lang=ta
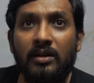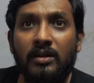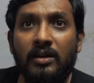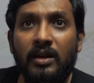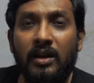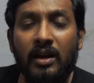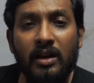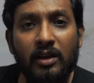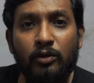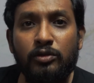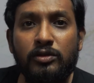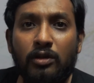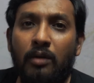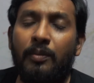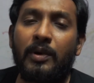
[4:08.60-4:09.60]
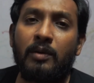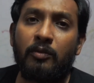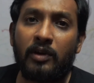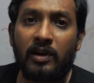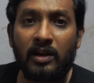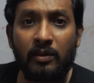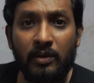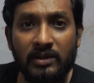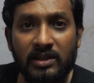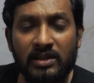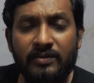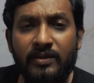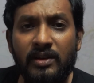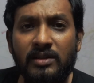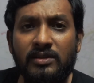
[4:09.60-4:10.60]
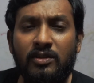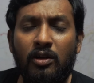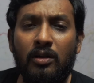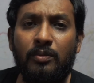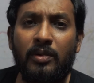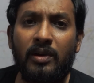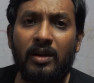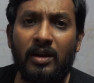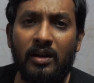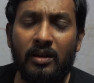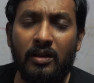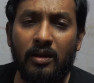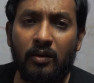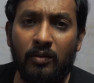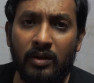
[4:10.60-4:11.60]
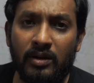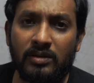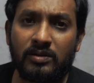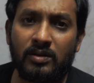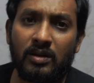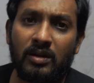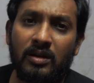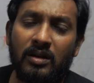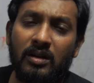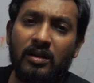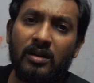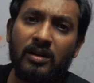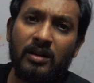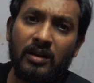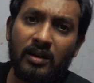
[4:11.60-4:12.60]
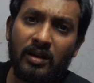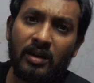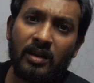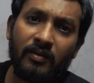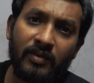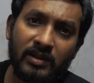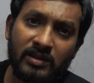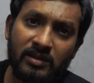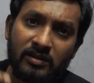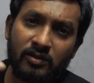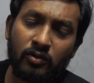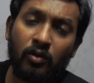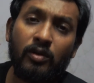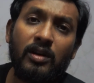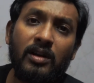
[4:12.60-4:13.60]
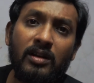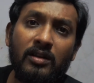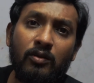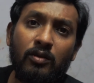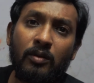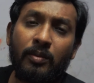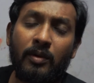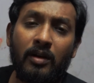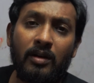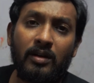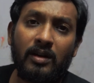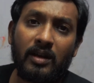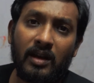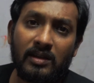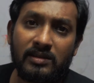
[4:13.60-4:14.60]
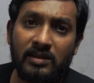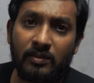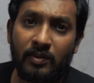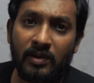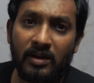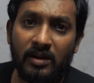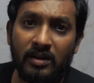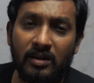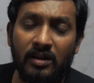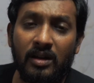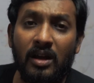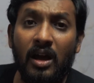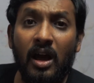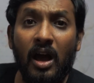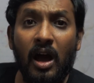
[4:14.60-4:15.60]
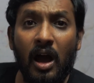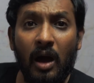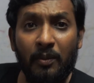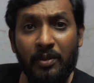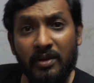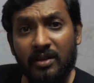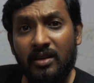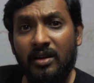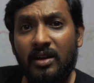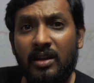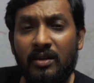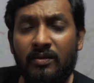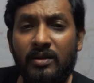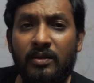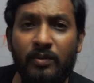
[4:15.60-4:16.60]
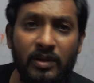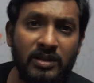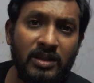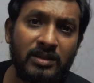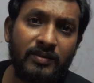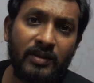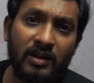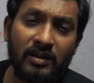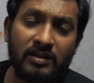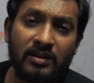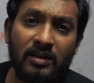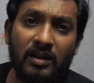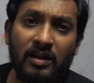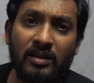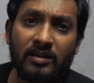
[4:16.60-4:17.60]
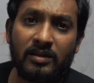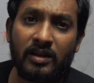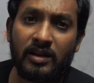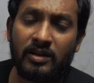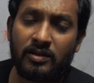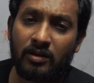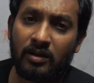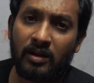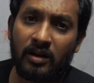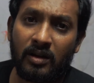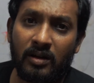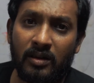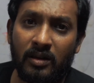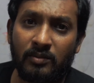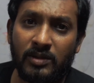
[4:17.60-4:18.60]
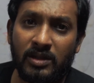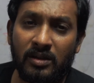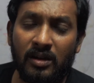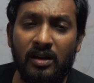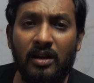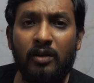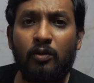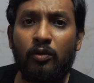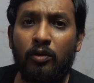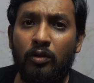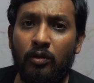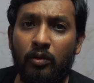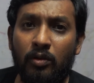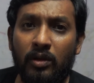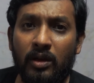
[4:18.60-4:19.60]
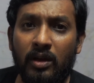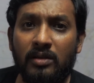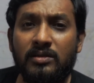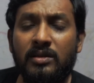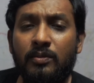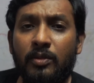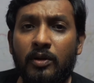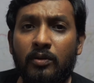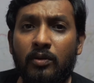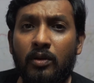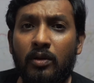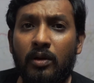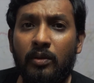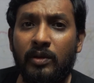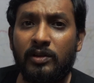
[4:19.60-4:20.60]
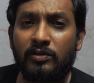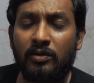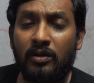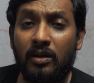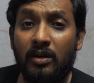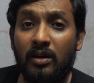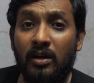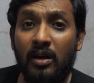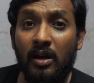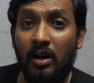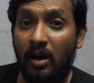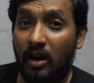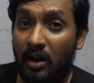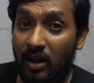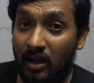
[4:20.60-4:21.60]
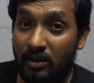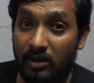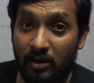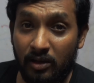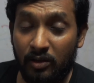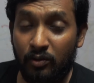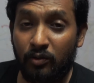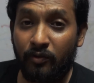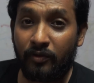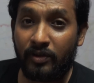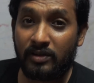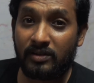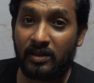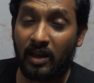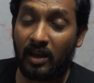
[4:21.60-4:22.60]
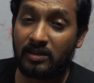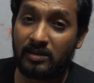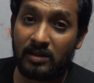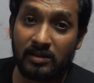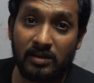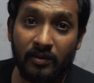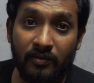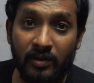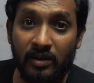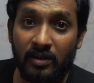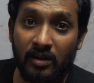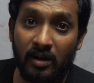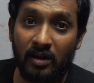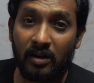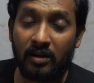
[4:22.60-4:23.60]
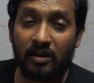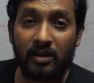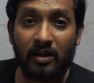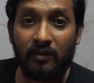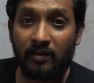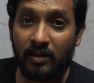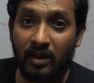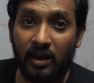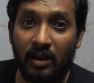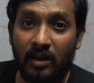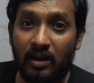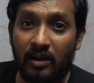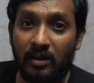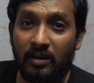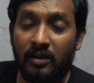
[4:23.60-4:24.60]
என்னால் எதுவும் ஸ்டாப் பண்ண முடியல நான் பஜாஜ் ஃபினான்ஸ் கால் பண்ணி கேட்டதுக்கு அவங்க என்ன சொன்னாங்கன்னா இல்லை நீங்கள் ஃபஸ்ட்டு சோனிலேருந்து உங்கள் ப்ராடக்ட்டை கேன்சல் பண்ணிவிட்டு அப்புறம் தான் நீங்கள் வந்து பஜாஜ் ஃபினான்ஸுக்கு அந்த ஸ்க்ரீன்ஷாட் நீங்கள் எடுத்து அனுப்பிச்சிங்கன்னா நாங்கள் உங்களோட லோனை கேன்சல் பண்ணுவோம் அப்படின்னு சொன்னாங்க ஆனால் அதுலேயும் எதுவும் ஃபீஸ் கேன்சலேஷன் ஃபீ இருக்கான்றது நான் வந்து கேட்கல